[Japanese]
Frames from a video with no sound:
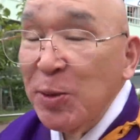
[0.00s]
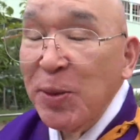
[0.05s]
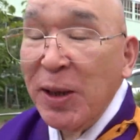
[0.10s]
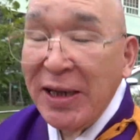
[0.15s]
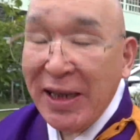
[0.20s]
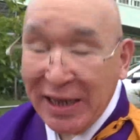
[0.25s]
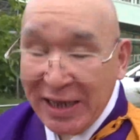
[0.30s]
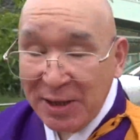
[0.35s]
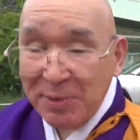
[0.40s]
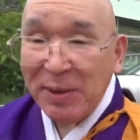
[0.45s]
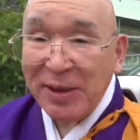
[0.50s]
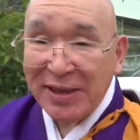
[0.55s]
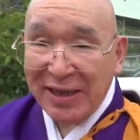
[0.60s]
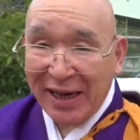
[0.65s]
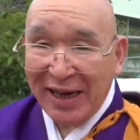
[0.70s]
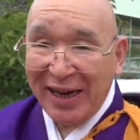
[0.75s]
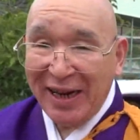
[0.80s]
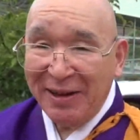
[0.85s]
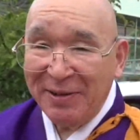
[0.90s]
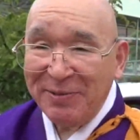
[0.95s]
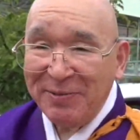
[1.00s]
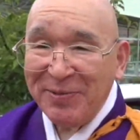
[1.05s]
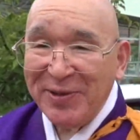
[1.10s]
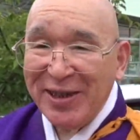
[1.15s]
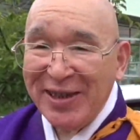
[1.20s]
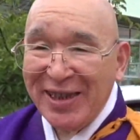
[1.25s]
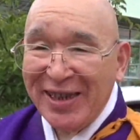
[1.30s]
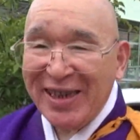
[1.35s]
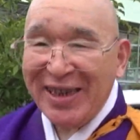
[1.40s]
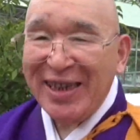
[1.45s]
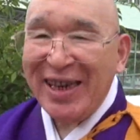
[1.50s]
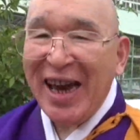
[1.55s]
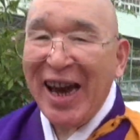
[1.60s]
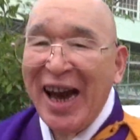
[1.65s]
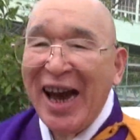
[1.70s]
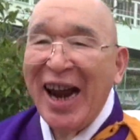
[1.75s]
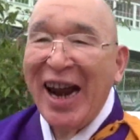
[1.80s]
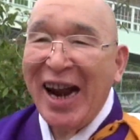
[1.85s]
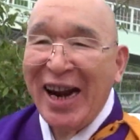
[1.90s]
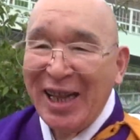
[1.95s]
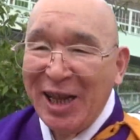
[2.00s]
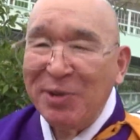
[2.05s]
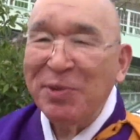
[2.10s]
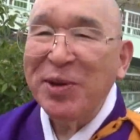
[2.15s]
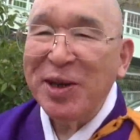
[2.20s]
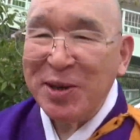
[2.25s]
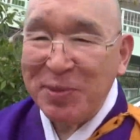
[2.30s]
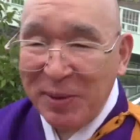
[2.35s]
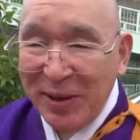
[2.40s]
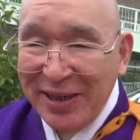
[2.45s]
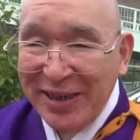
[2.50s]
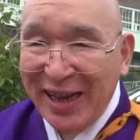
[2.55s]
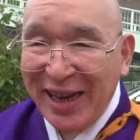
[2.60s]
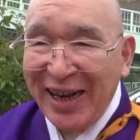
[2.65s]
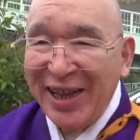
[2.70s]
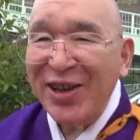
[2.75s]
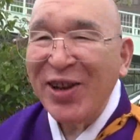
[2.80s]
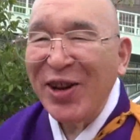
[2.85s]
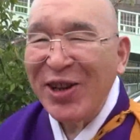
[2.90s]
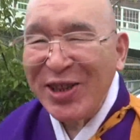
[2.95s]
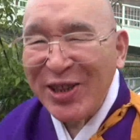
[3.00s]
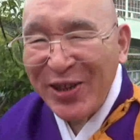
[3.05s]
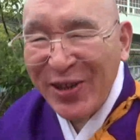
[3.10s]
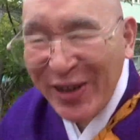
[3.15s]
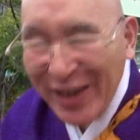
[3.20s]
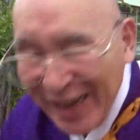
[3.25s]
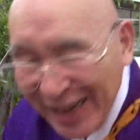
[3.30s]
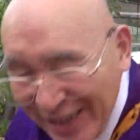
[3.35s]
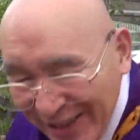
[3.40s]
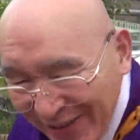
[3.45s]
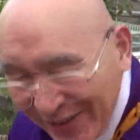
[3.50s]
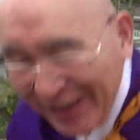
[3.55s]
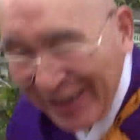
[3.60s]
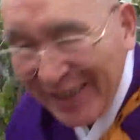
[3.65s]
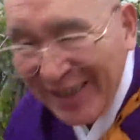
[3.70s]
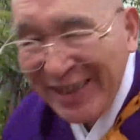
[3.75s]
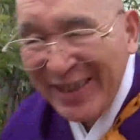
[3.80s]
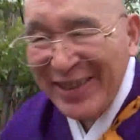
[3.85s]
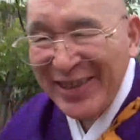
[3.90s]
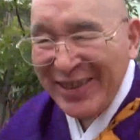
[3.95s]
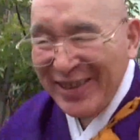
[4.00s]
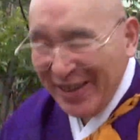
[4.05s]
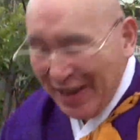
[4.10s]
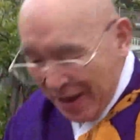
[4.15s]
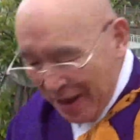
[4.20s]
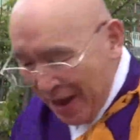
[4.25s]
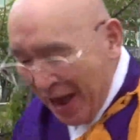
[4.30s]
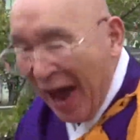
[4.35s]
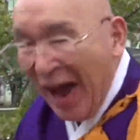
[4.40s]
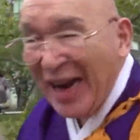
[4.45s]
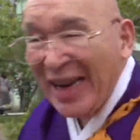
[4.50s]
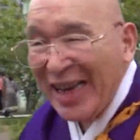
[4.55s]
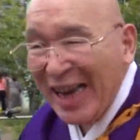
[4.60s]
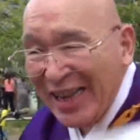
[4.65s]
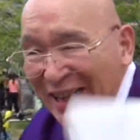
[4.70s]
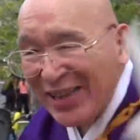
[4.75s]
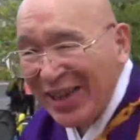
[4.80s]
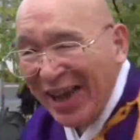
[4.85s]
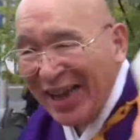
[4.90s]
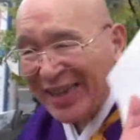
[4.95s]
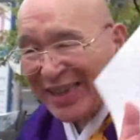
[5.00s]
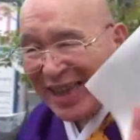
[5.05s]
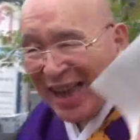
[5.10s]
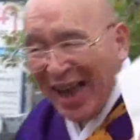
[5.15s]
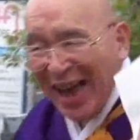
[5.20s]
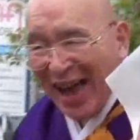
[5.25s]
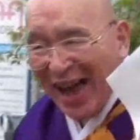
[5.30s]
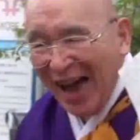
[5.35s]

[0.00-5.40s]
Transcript: ぬまで来ますから嫌がられても来ますからよろしくお願いします、はい、ありがとうございまし